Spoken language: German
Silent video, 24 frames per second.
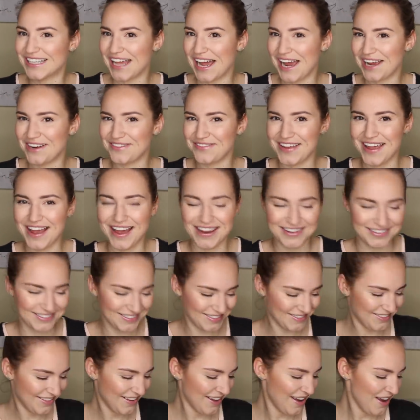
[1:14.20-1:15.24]
sein
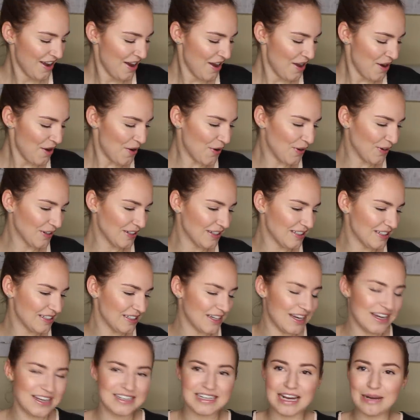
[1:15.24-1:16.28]
werden.
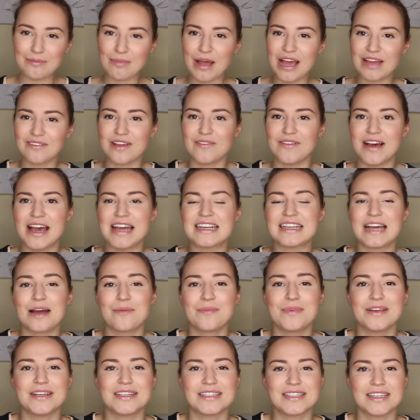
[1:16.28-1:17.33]
Und äh, dann machen wir weiter
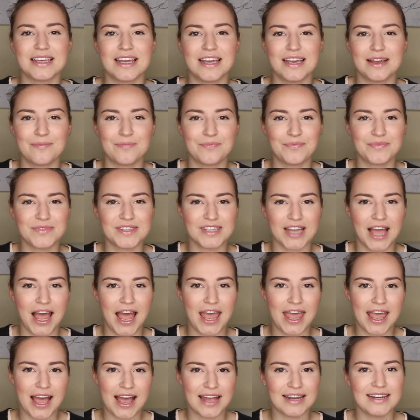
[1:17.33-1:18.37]
mit ähm,
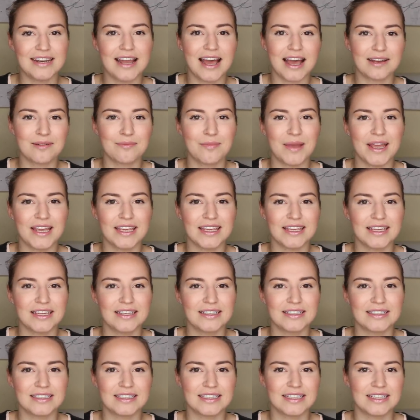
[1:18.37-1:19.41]
drei anderen
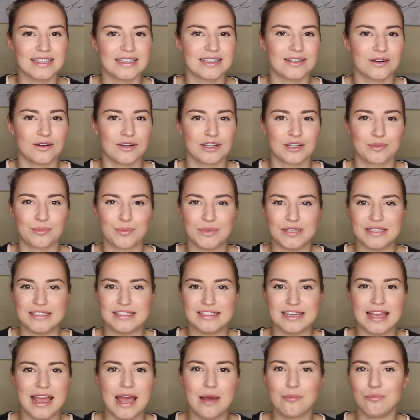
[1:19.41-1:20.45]
Päckchen, die ich euch
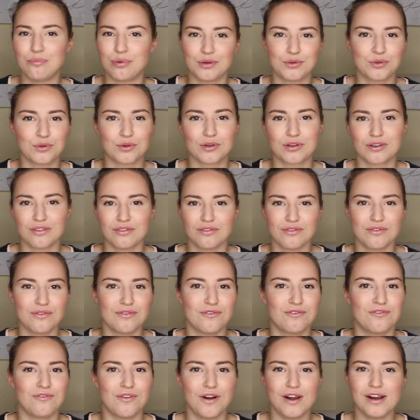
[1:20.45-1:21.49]
mit DM-Produkten
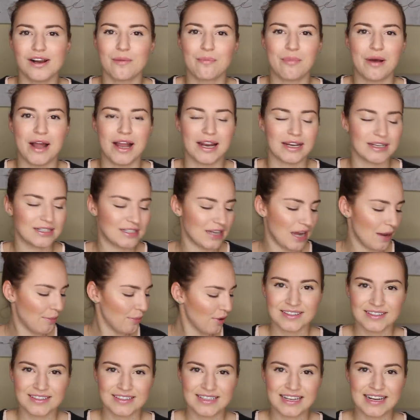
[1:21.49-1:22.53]
vollgepackt habe.
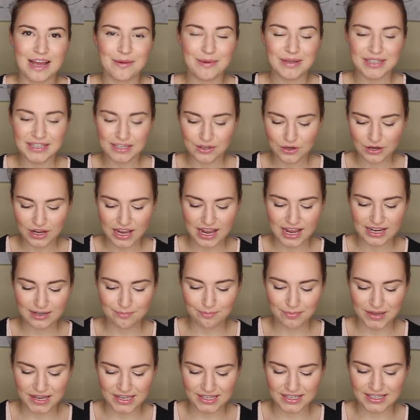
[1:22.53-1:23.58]
Dann habe ich hier noch
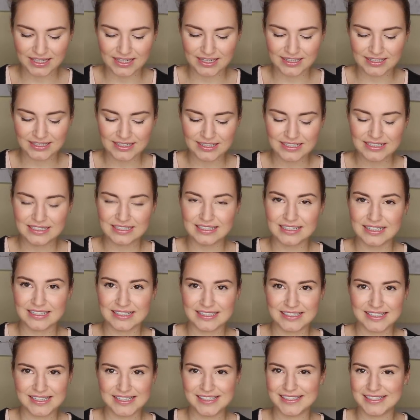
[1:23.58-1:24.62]
ein Päckchen,
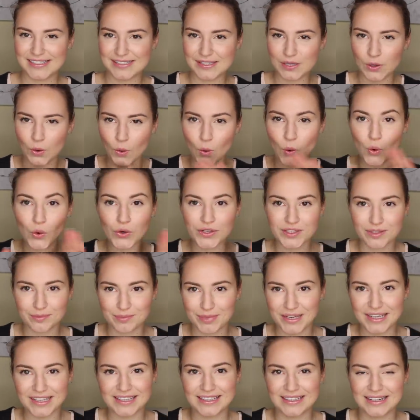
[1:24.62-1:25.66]
das ist das rote
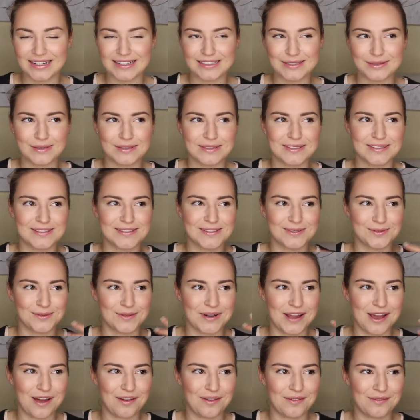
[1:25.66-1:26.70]
Päckchen, also das ist so
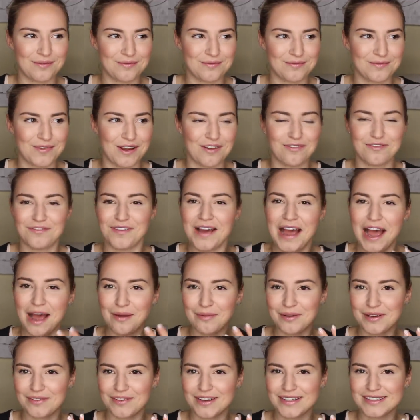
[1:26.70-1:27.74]
nach, nach
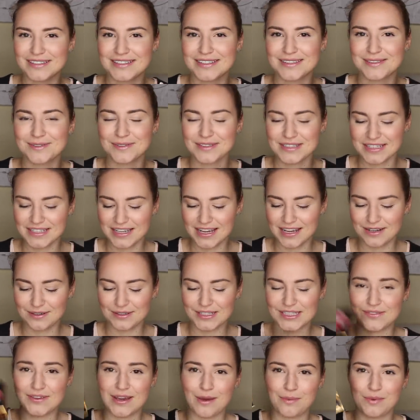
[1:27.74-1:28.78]
Farbe quasi sortiert.
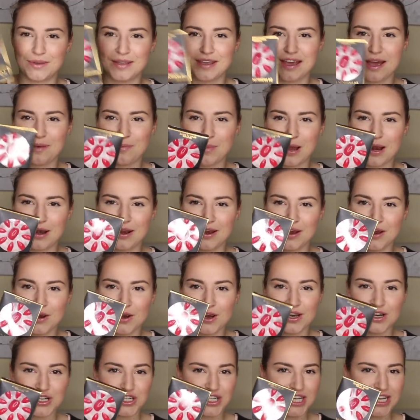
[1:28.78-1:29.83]
Und zwar habe ich hier einmal
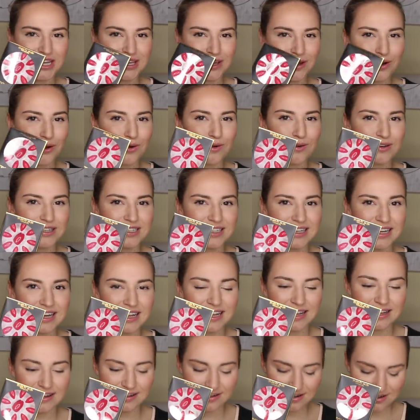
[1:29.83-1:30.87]
schicke rote
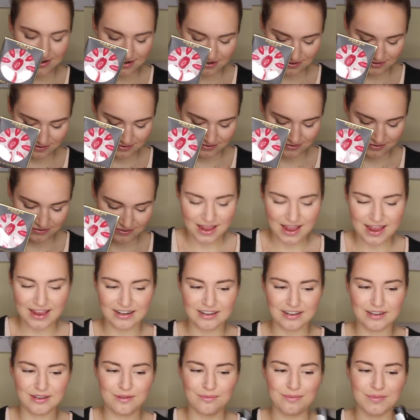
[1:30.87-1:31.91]
Nägel
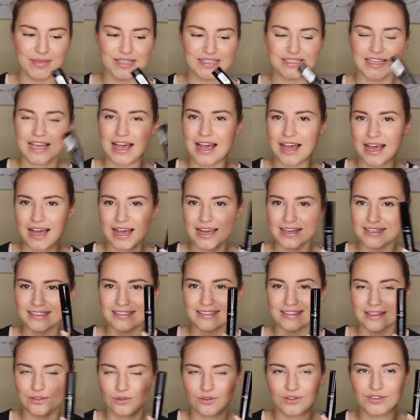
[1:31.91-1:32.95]
eine Mascara, die
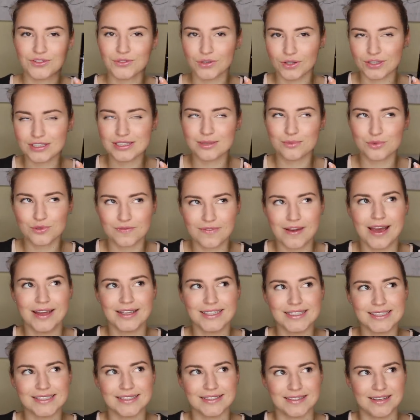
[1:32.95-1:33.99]
ist natürlich trotzdem
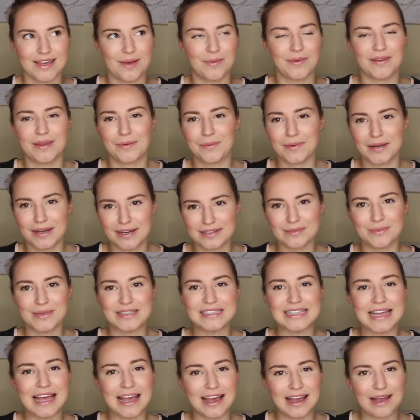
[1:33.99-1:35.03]
schwarz, ne? aber ich habe gedacht, eine
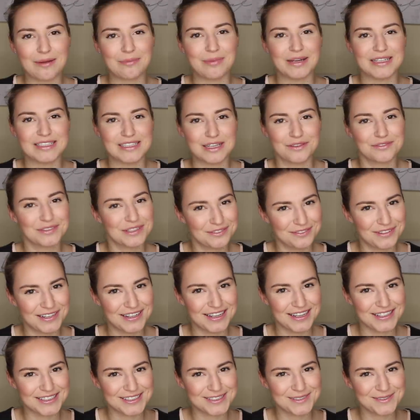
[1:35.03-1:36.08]
Mascara passt auf jeden
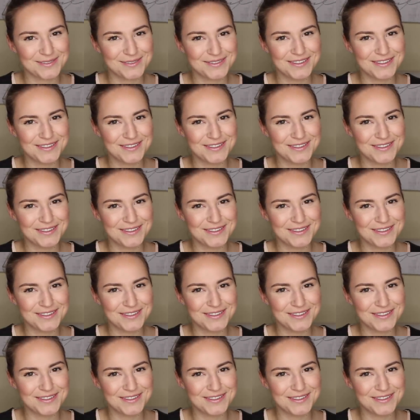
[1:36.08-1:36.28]
Fall dazu.